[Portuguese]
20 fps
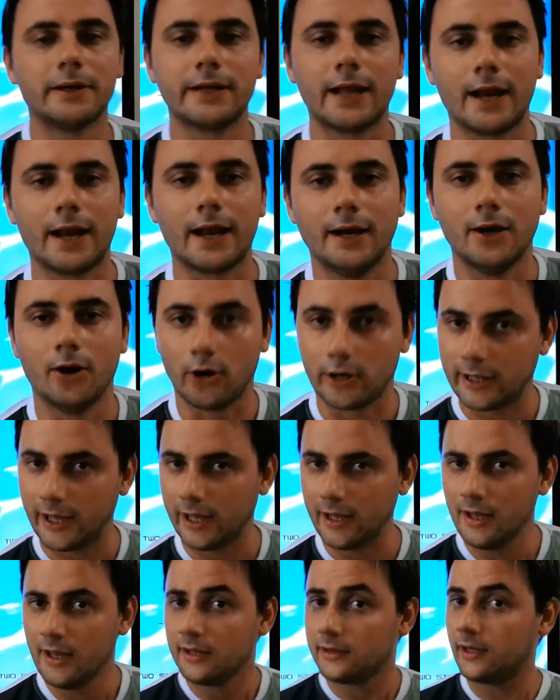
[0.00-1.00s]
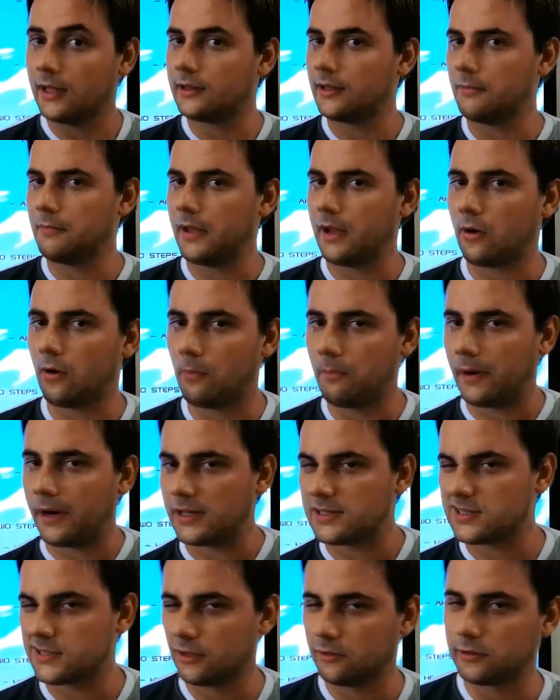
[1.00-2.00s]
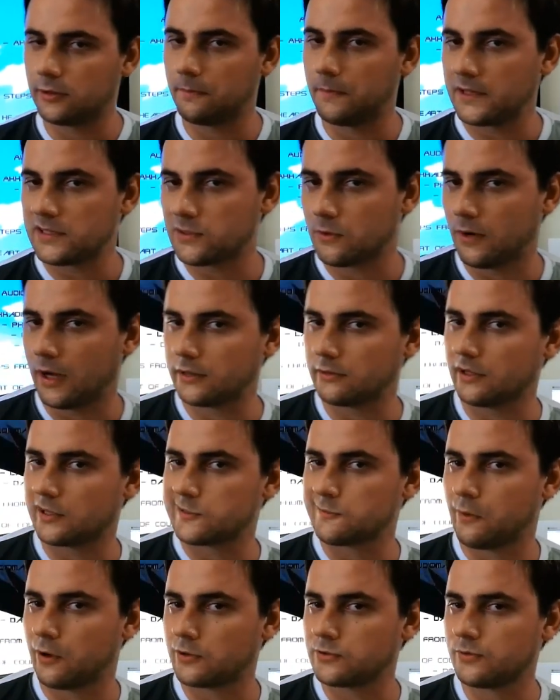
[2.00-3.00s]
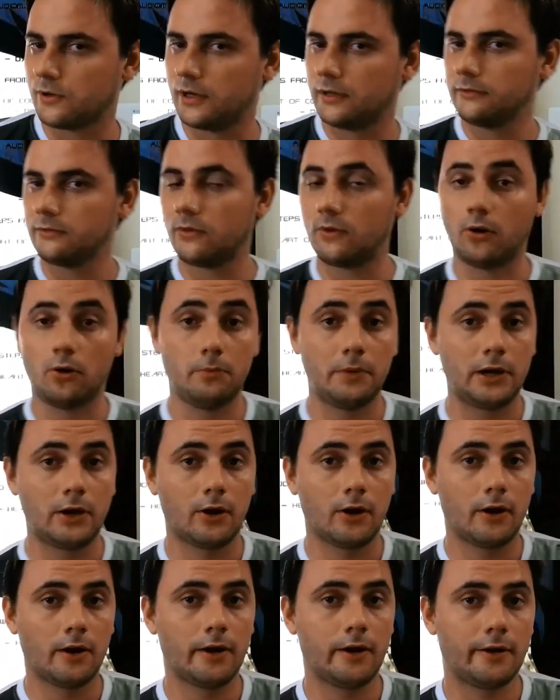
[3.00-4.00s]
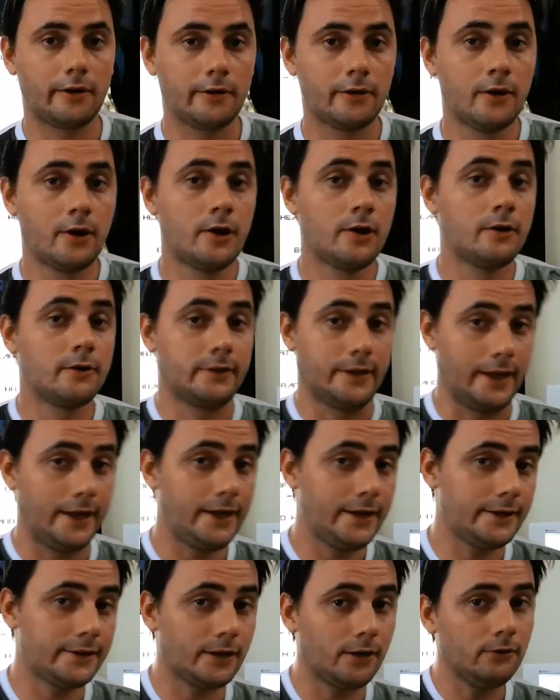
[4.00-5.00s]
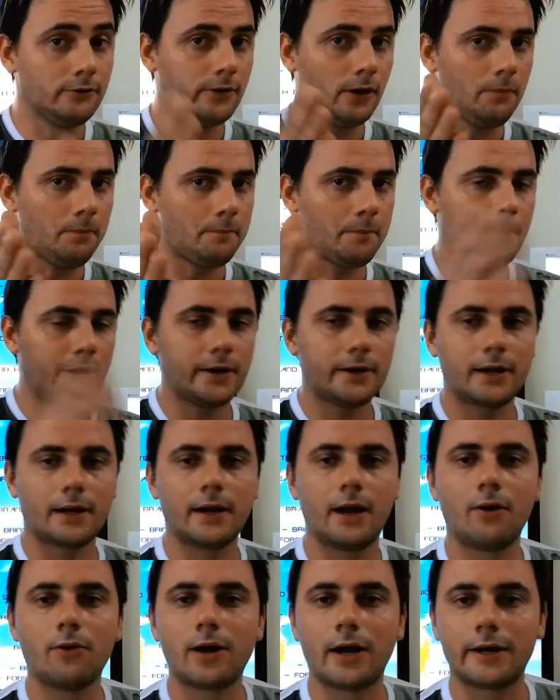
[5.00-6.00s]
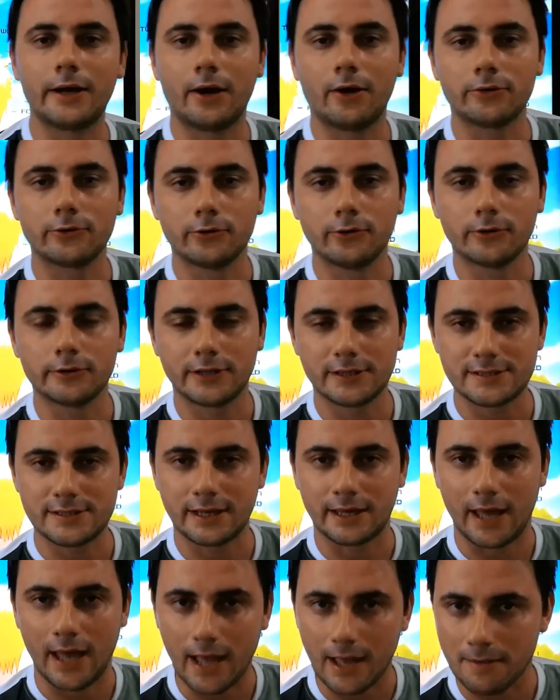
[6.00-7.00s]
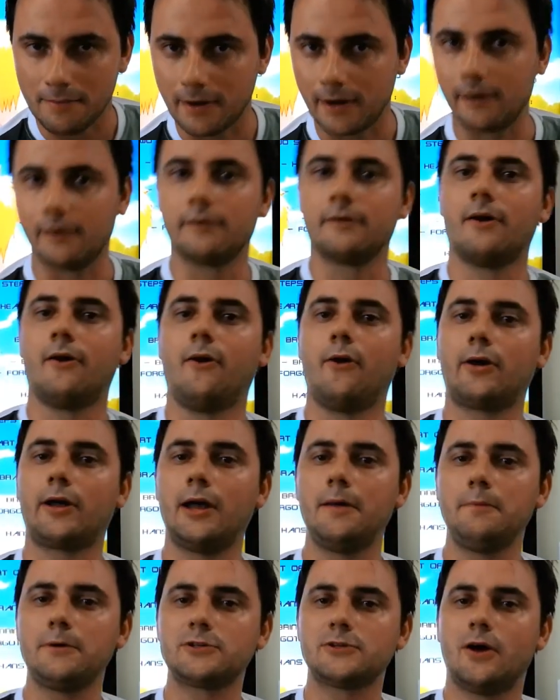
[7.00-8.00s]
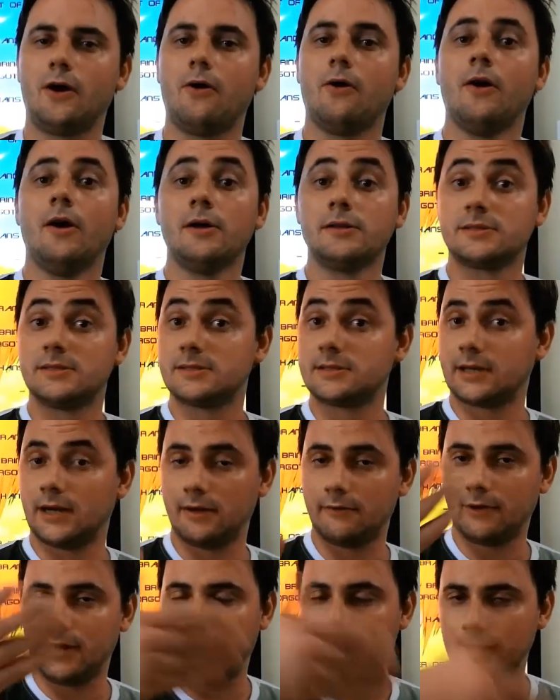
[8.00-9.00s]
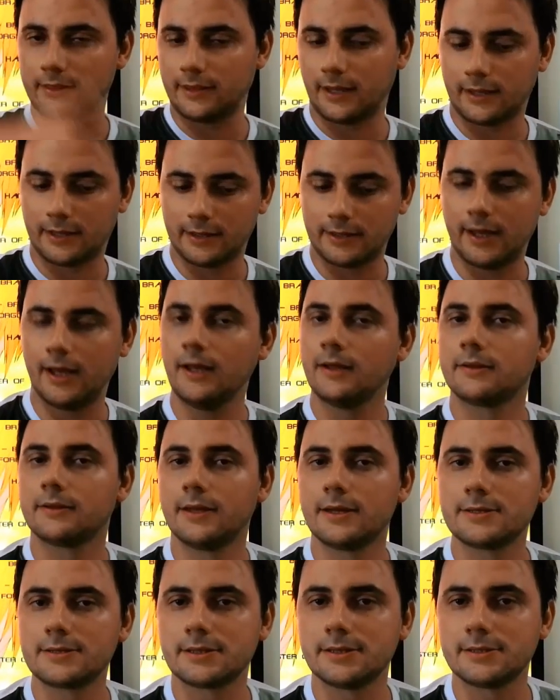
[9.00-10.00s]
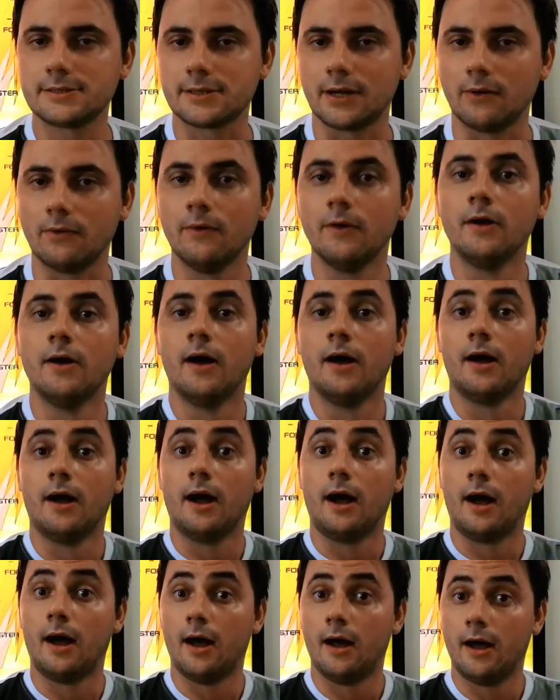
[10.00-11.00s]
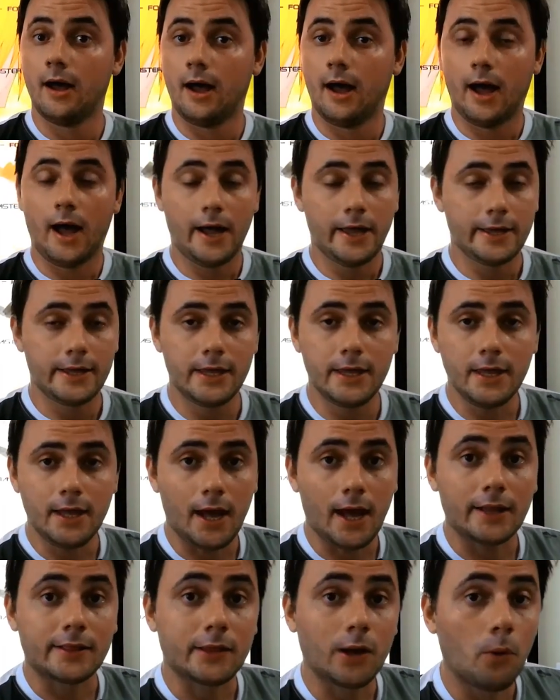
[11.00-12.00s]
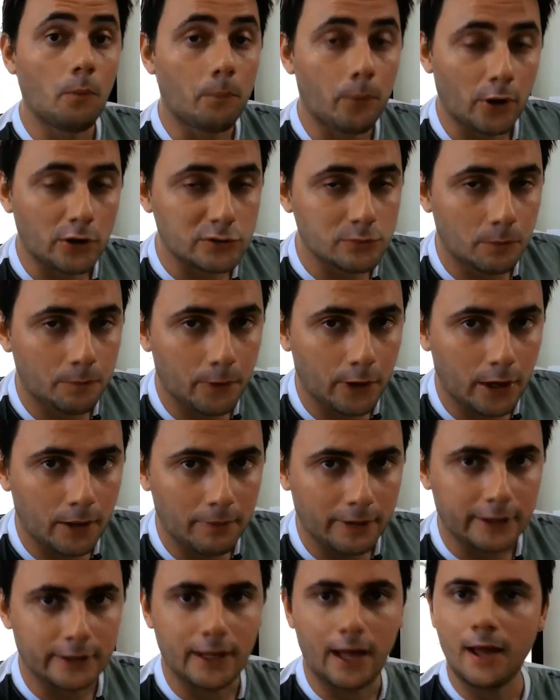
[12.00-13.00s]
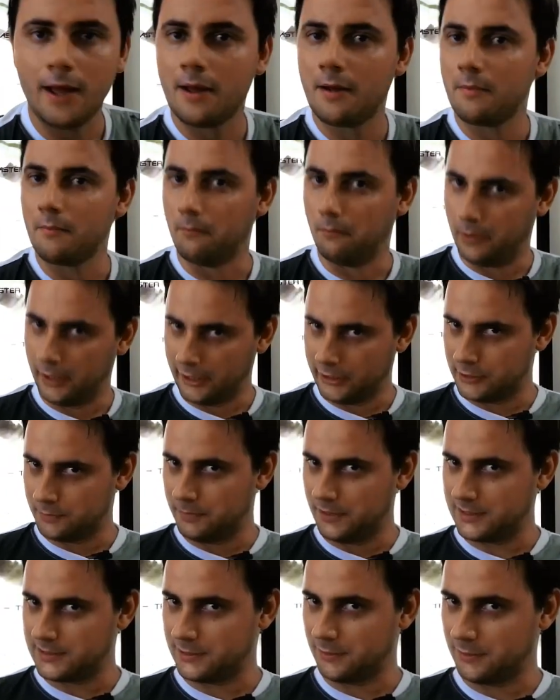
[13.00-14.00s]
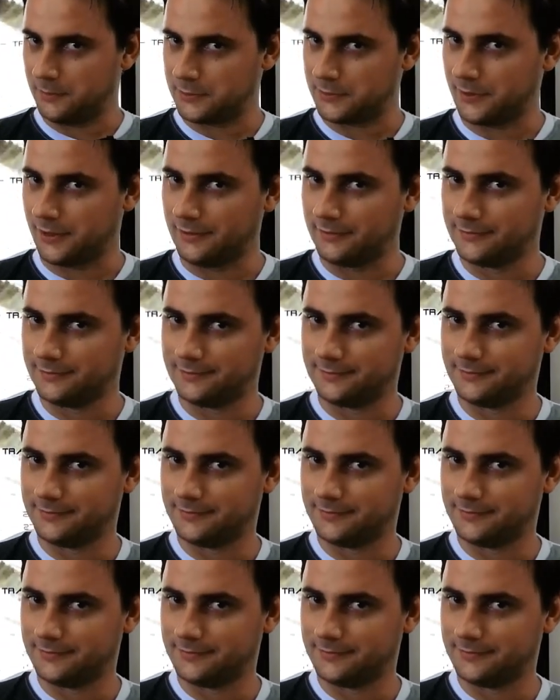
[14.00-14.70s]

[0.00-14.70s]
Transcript: toda semana lá, ok? Tem também a comparação entre PS4 e Xbox One, ou melhor, né? Então não perca lá o canal do DC Gamer, ok pessoal? Se inscreva lá, tá aqui na descrição. E até um próximo programa aqui na Bleach Brasil,